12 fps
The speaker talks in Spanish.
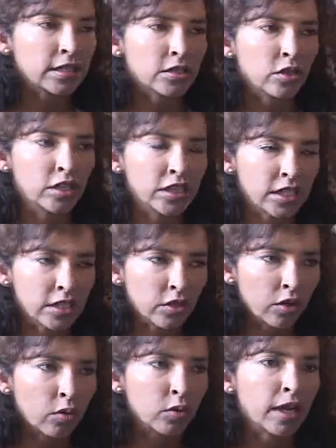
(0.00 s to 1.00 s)

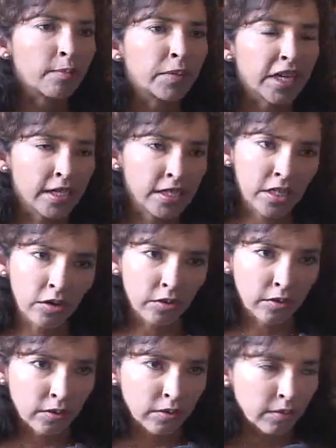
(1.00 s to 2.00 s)
solicitó una
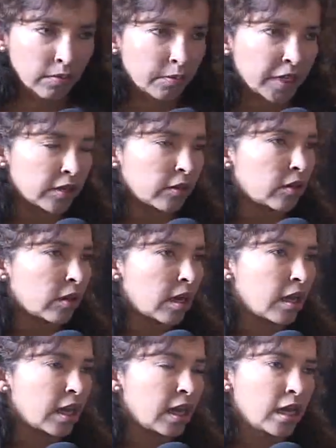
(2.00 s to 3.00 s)
ampliación pero
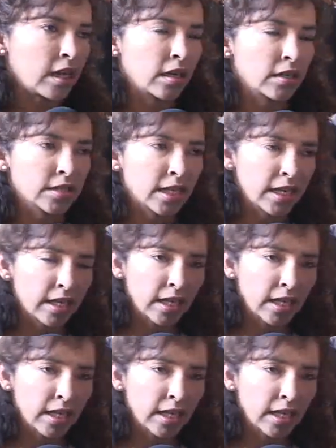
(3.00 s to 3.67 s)
eh, se le